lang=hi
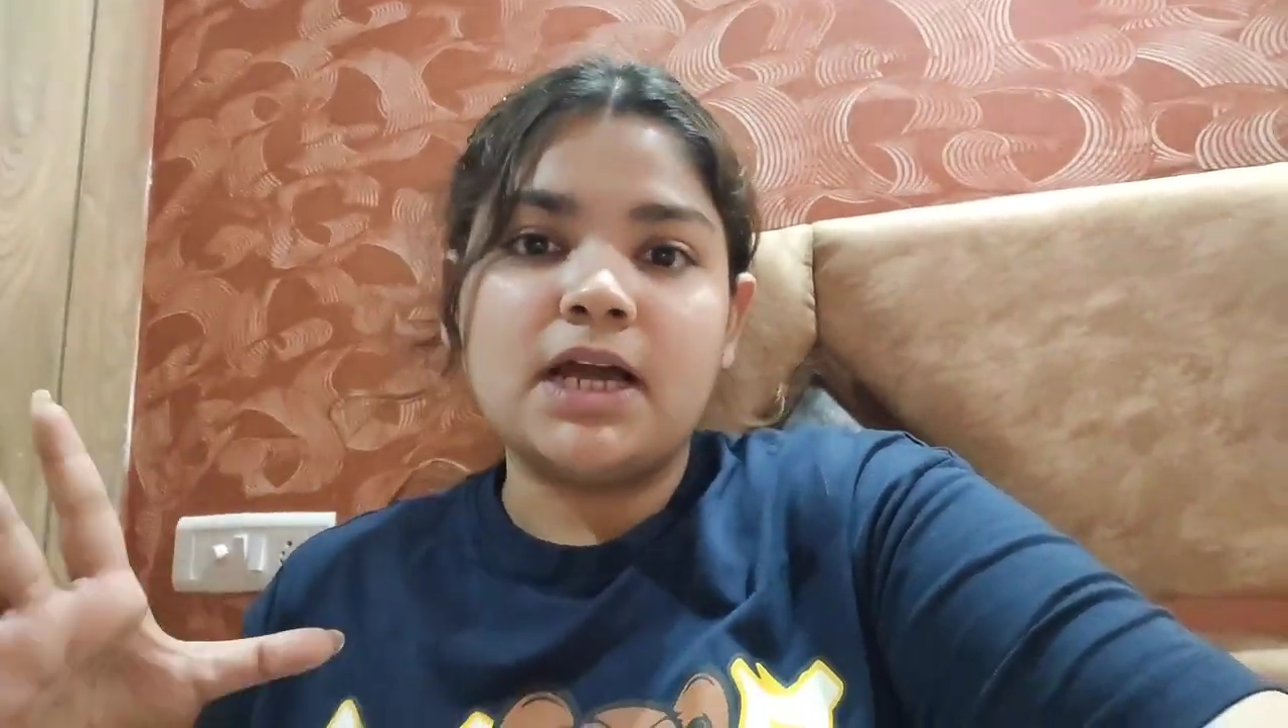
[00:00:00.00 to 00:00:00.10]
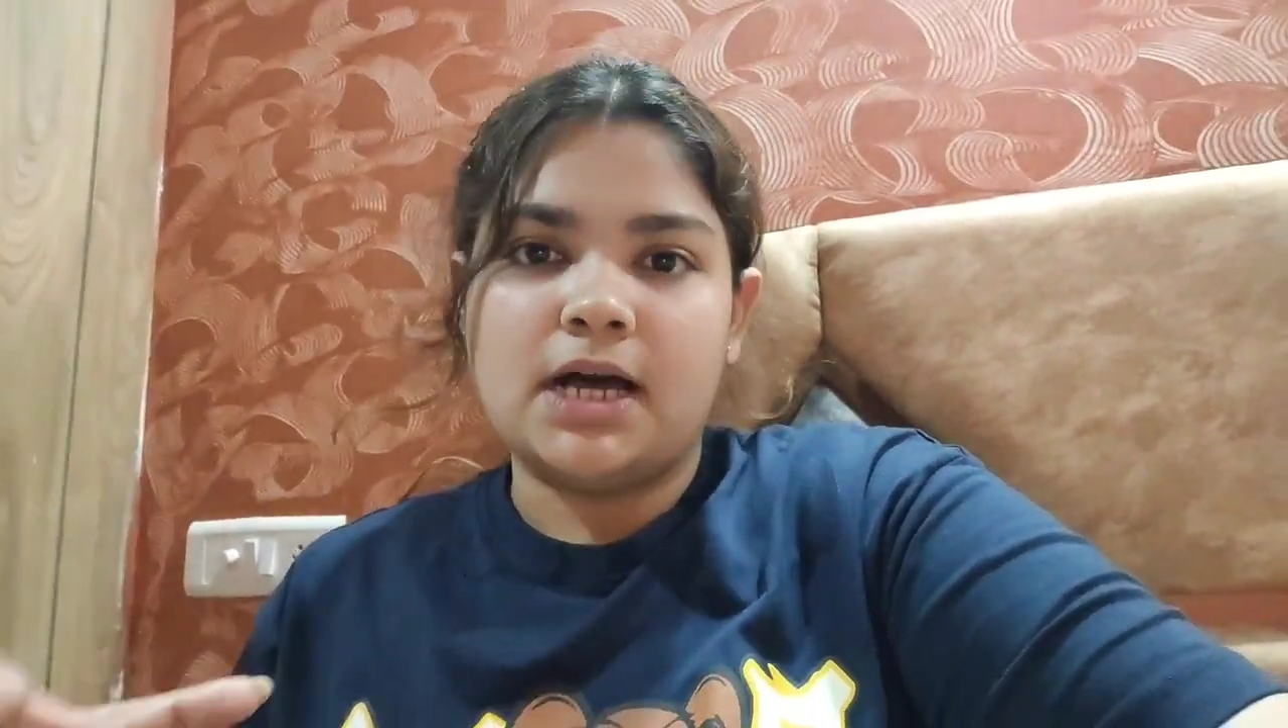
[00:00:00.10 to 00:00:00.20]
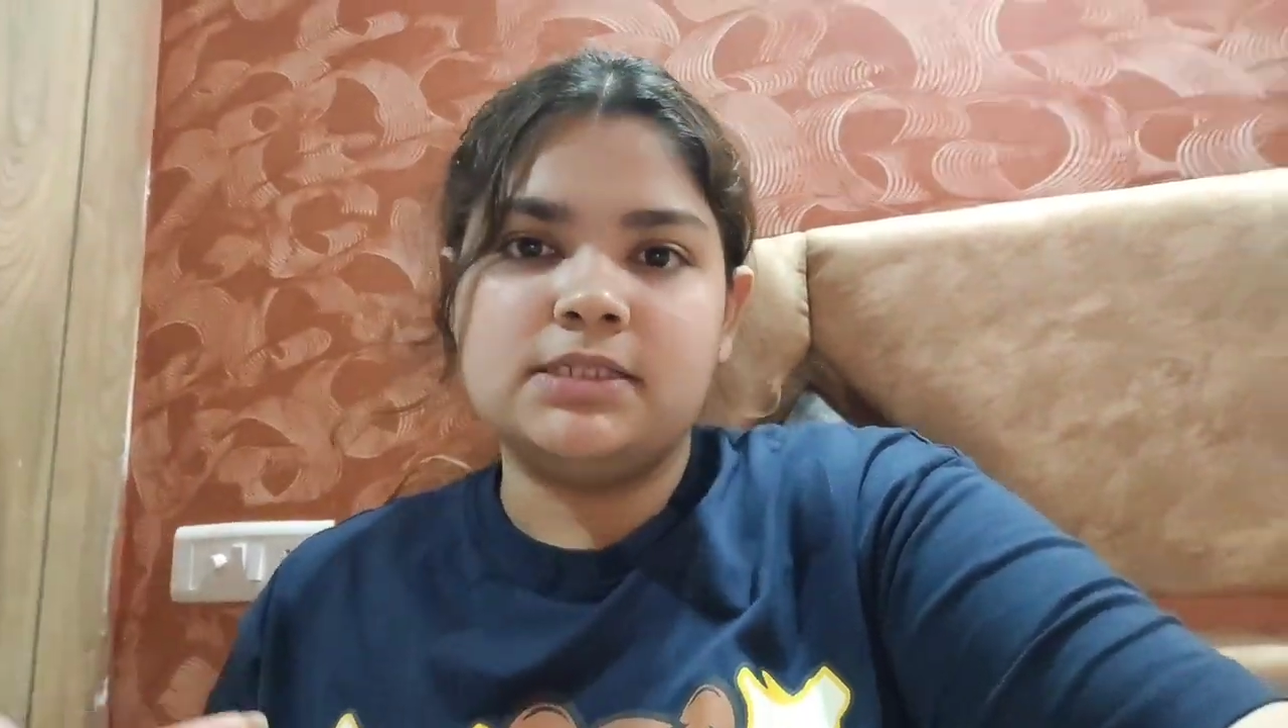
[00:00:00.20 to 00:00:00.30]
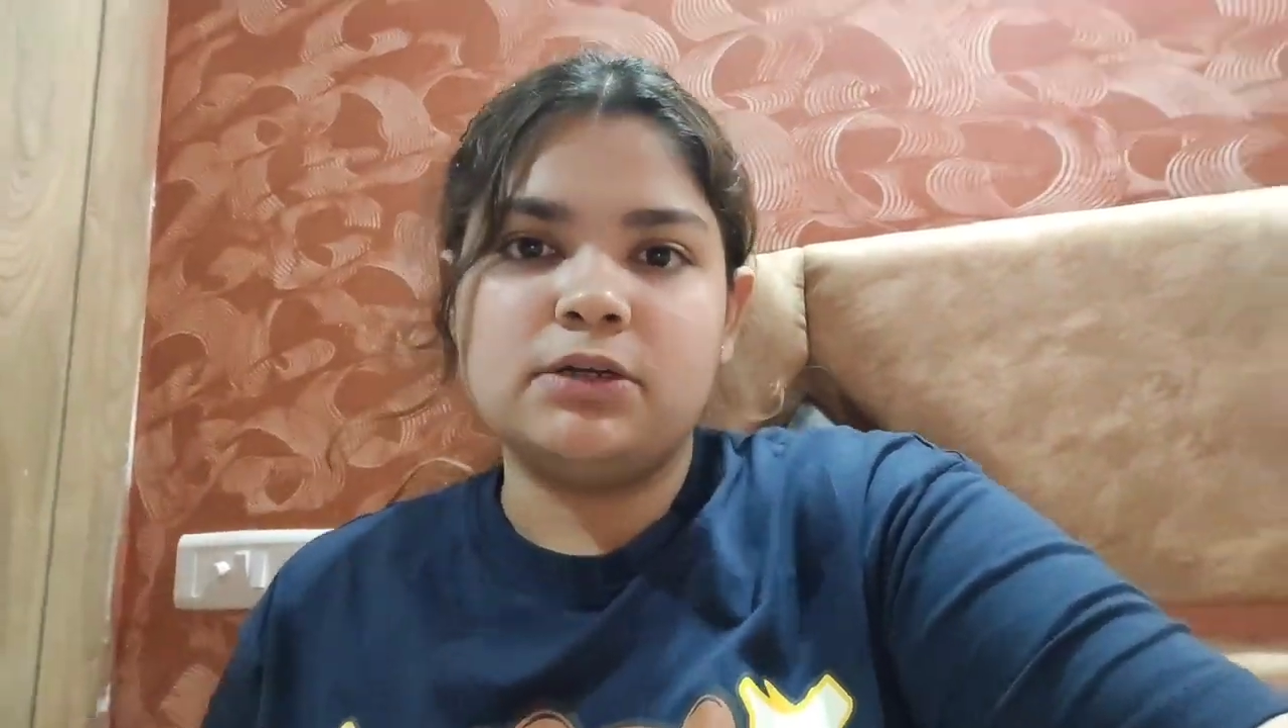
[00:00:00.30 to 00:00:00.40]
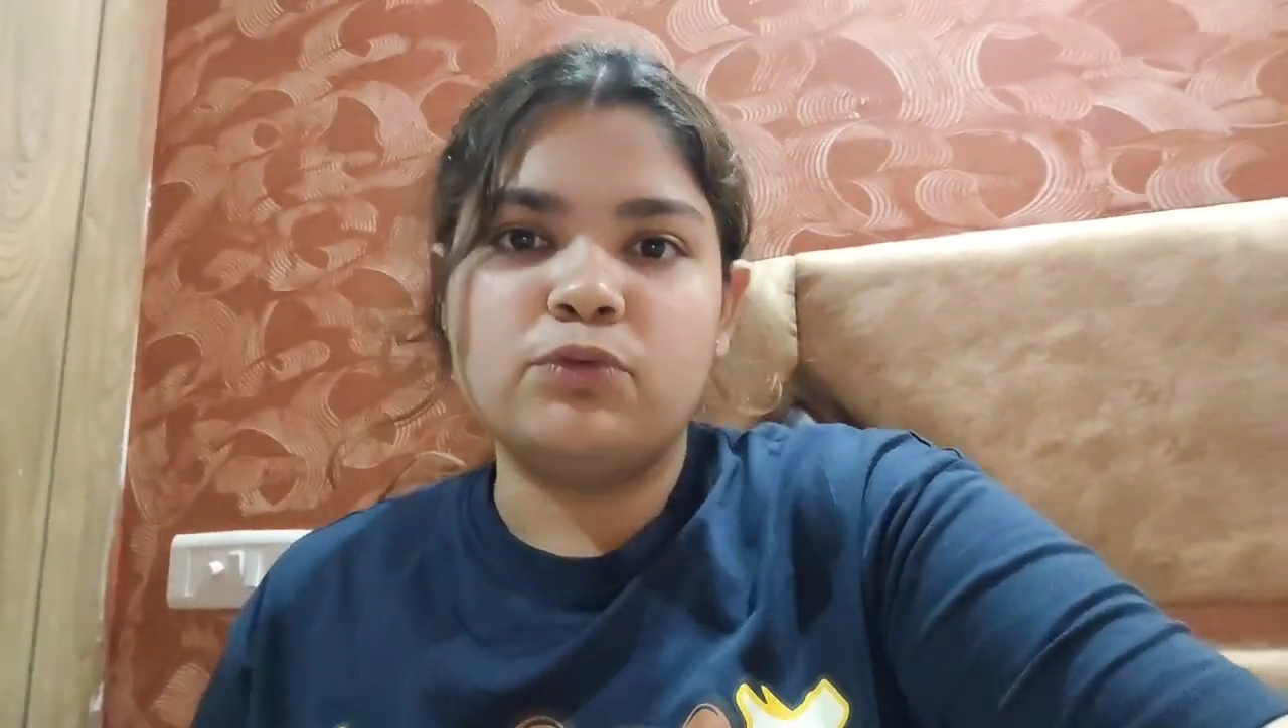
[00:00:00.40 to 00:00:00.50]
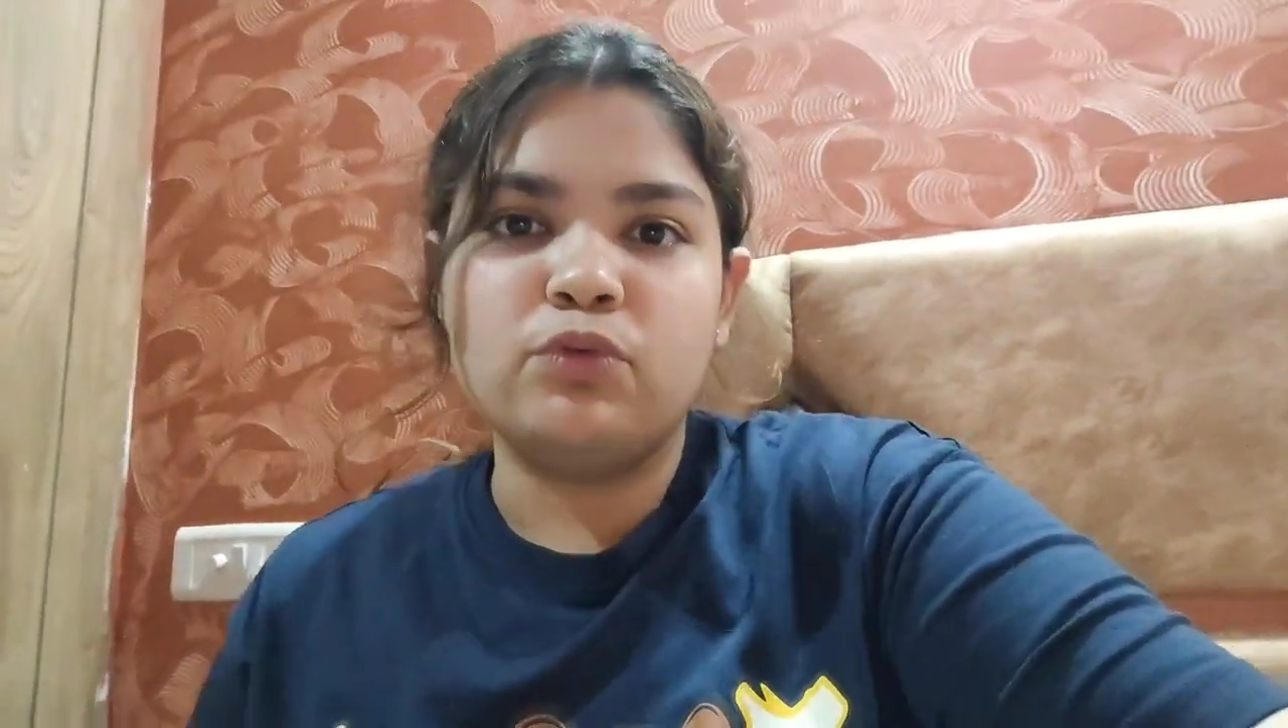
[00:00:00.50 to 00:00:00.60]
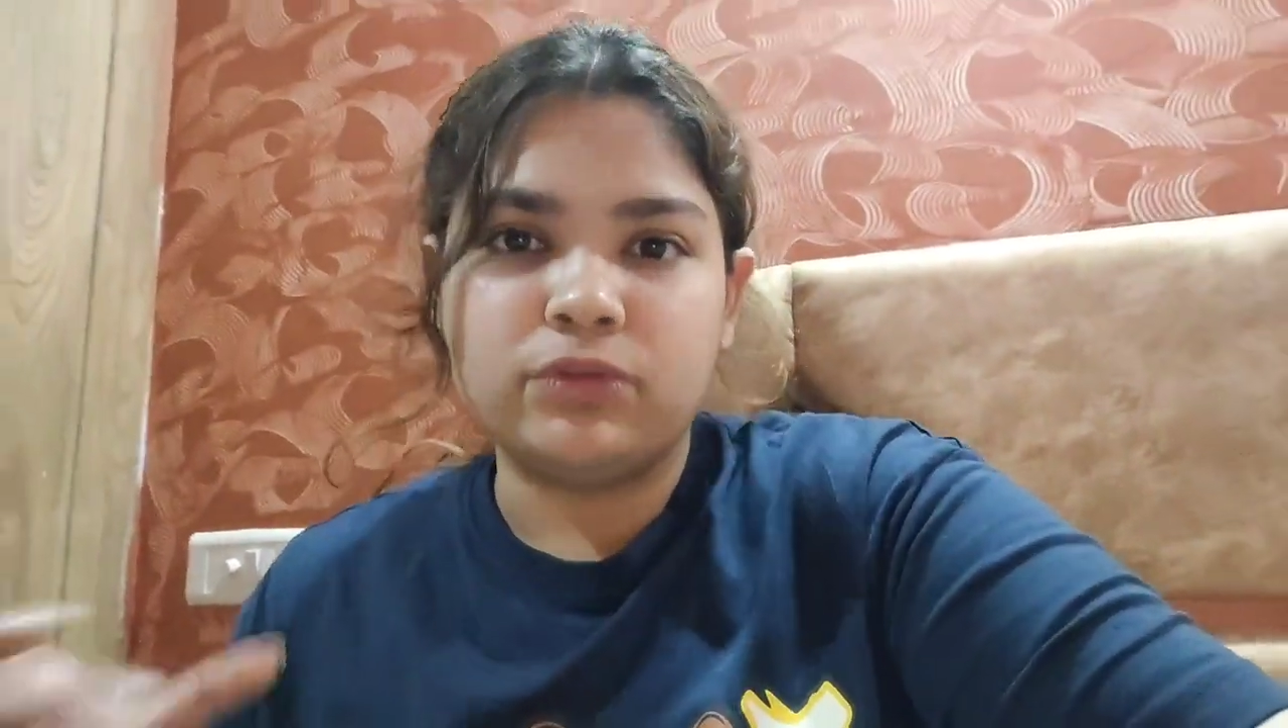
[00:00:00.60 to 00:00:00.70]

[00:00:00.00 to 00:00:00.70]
दिखा सकूँ